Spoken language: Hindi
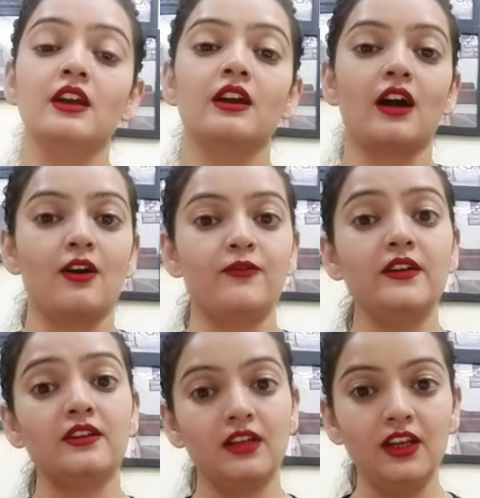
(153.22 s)
काफ़ी
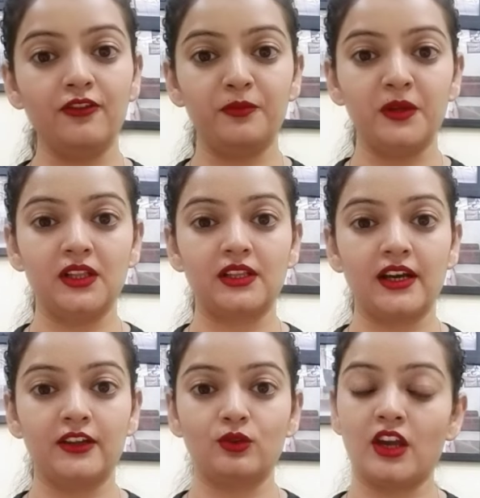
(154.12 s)
रिलीफ मिलता
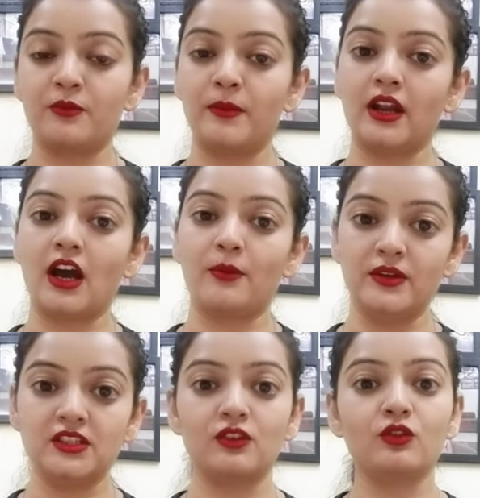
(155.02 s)
है तो एक बार आप
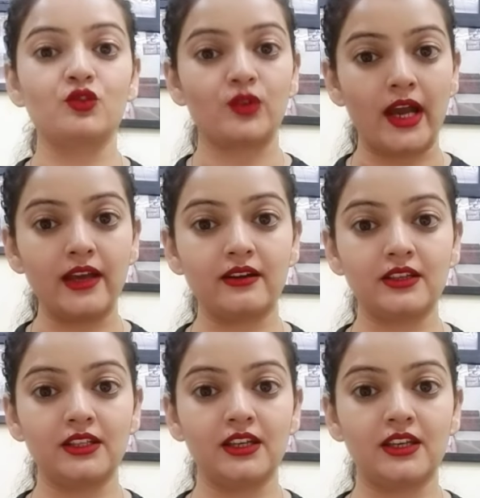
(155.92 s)
भी ज़रूर ट्राई
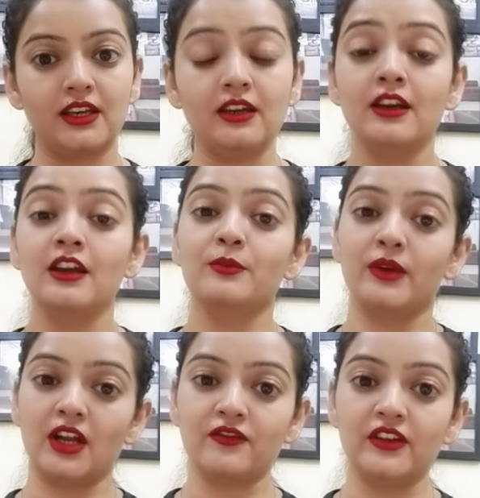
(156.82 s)
करके देखें
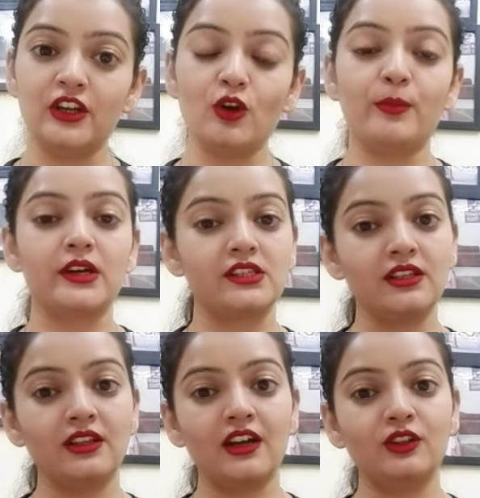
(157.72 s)
मेरा वीडियो
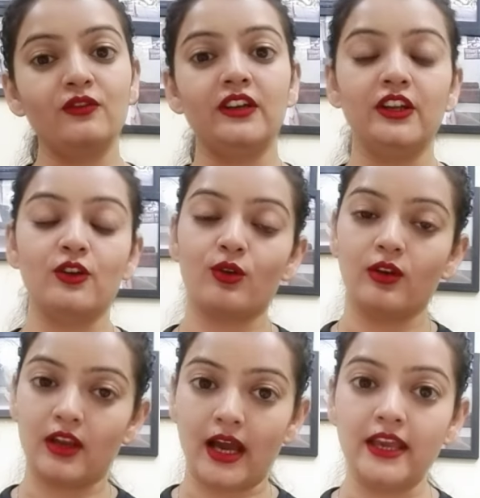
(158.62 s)
पसंद आया तो वीडियो को
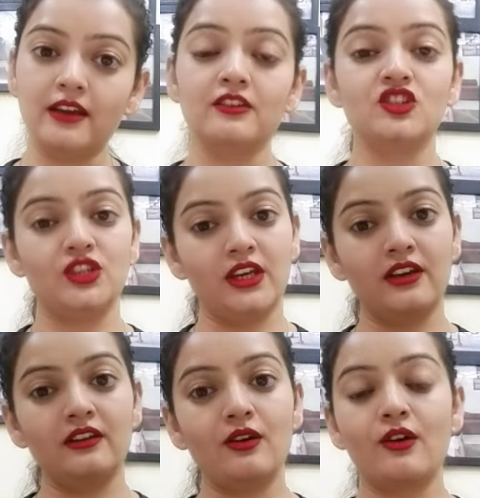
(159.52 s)
लाइक
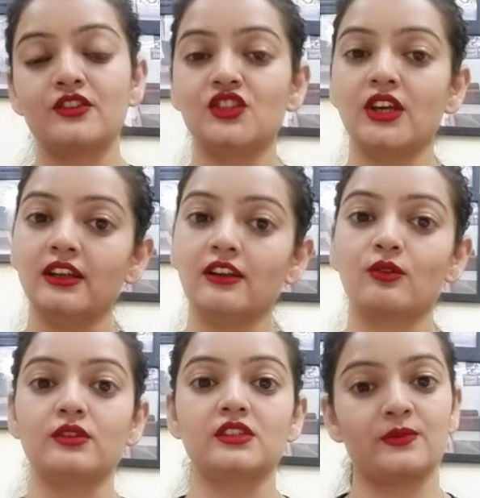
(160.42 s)
शेयर और चैनल
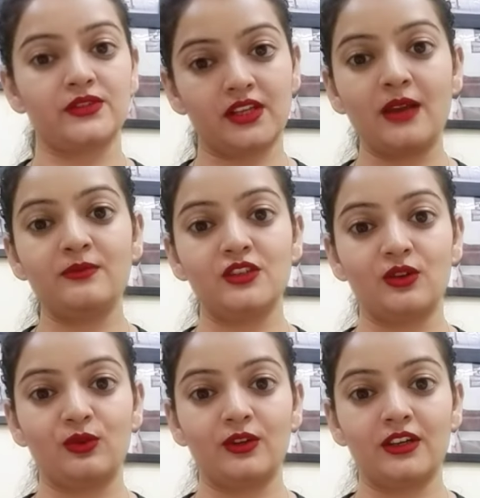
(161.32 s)
को सब्सक्राइब
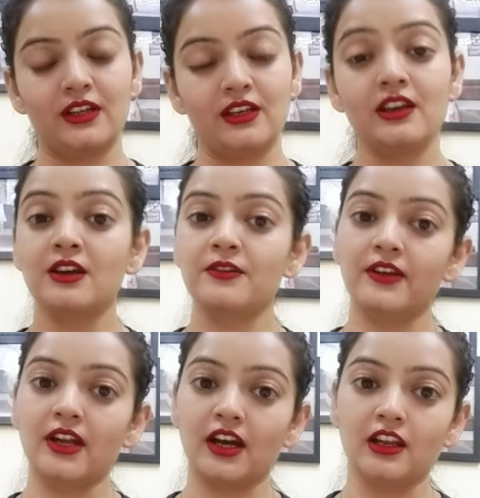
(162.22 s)
ज़रूर करें
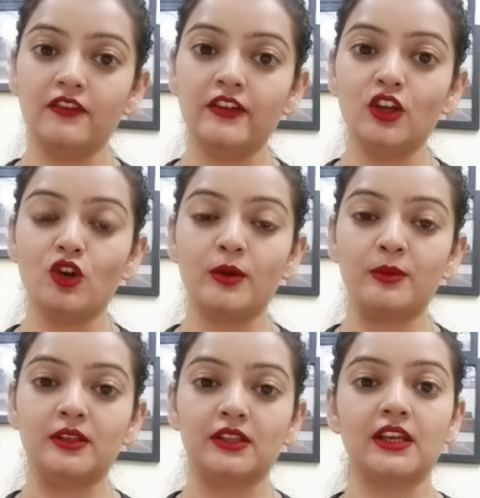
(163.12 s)
फिर अगले वीडियो में
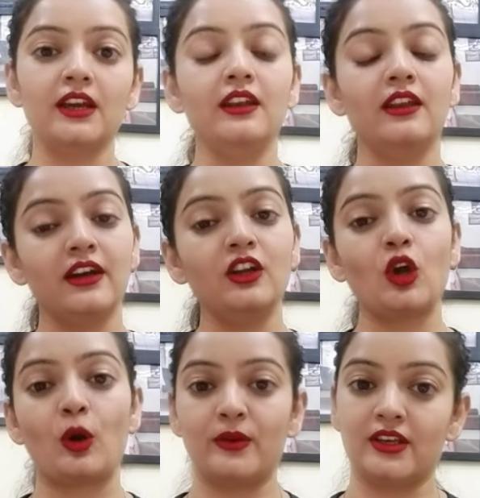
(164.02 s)
मिलते हैं नए
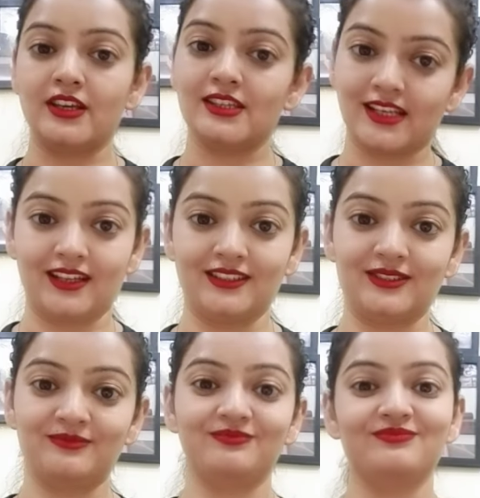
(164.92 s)
टॉपिक के साथ